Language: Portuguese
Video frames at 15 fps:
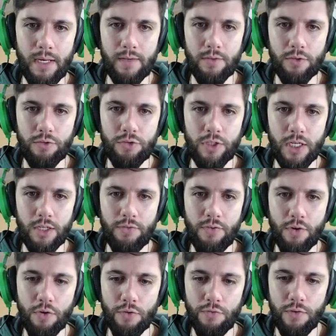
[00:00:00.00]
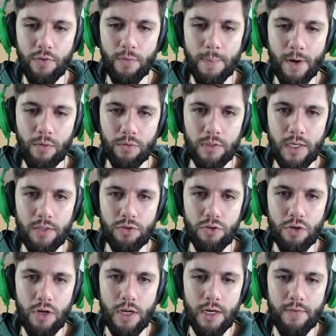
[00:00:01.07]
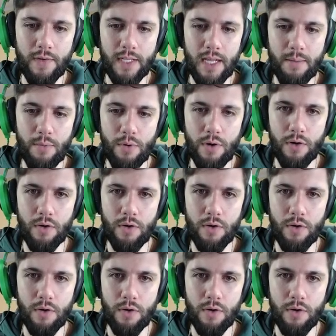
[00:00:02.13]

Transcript: Beleza, nosso gigante ficou vivo pra contar a história. Vai dar